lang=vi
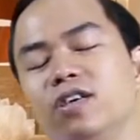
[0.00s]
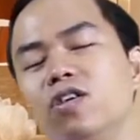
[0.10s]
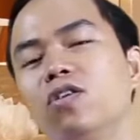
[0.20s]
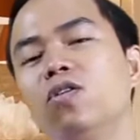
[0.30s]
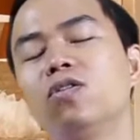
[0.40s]
chỉ
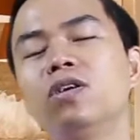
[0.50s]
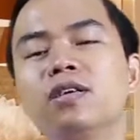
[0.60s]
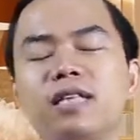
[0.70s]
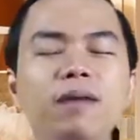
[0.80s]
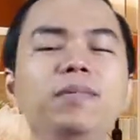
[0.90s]
có độ
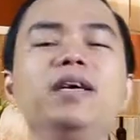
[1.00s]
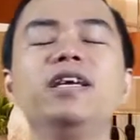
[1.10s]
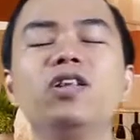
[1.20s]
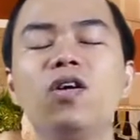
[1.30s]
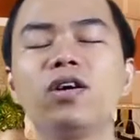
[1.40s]

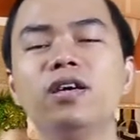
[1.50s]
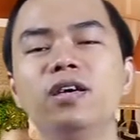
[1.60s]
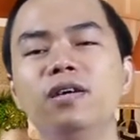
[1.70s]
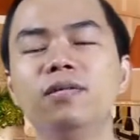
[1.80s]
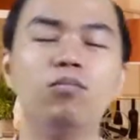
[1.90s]
80.000 thôi
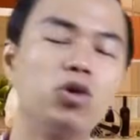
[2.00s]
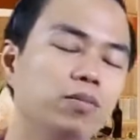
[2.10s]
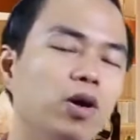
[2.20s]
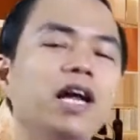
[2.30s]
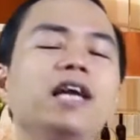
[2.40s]
một cái
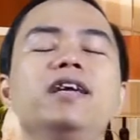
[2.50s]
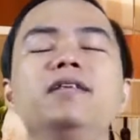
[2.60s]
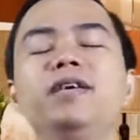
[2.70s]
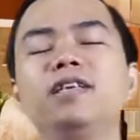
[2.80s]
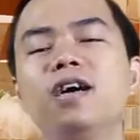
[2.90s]
món ăn đấy
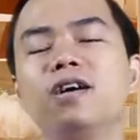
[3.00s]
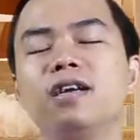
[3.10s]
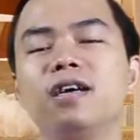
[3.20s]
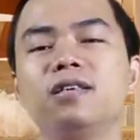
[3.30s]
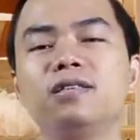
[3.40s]
bình
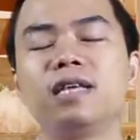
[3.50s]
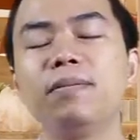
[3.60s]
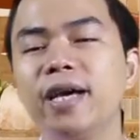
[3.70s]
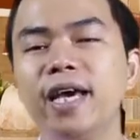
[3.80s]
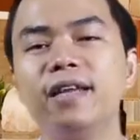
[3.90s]
thường là
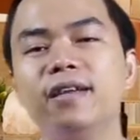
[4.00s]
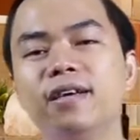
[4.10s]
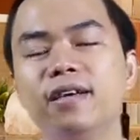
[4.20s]
50.000